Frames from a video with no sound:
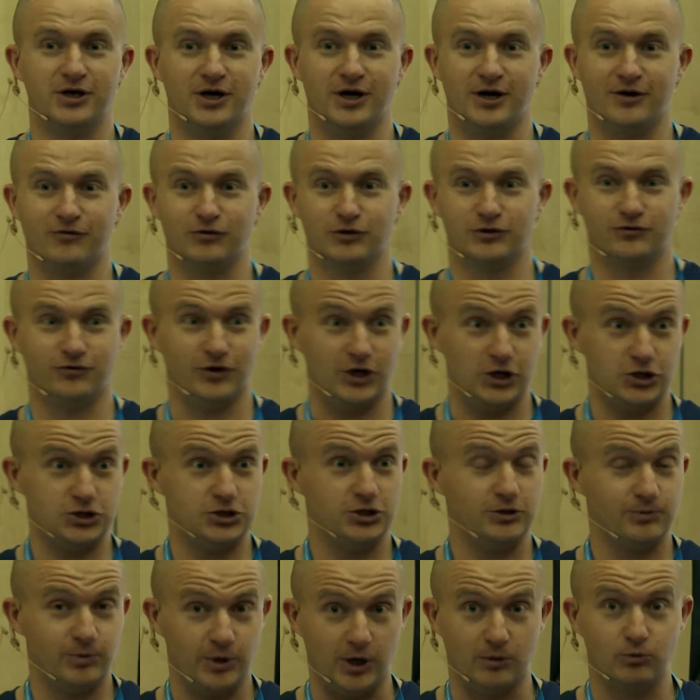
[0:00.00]
а вот в
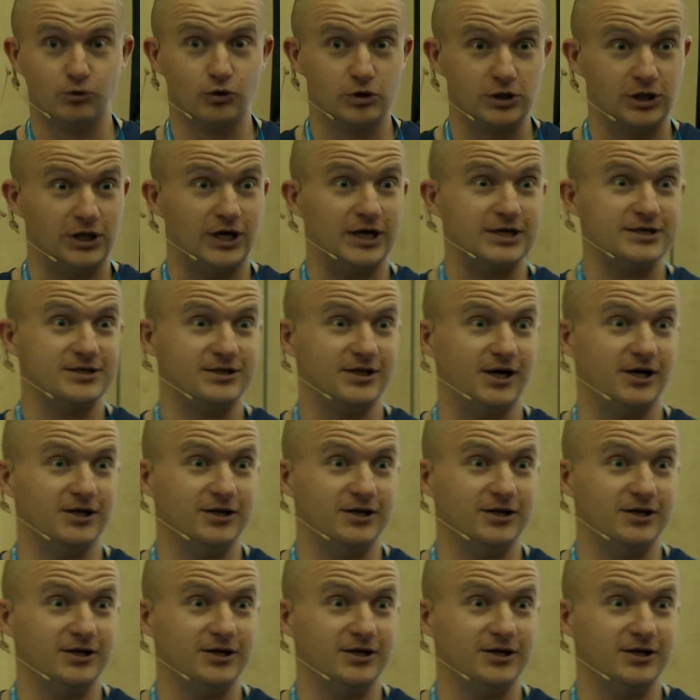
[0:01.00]
IT прям, ну, классные.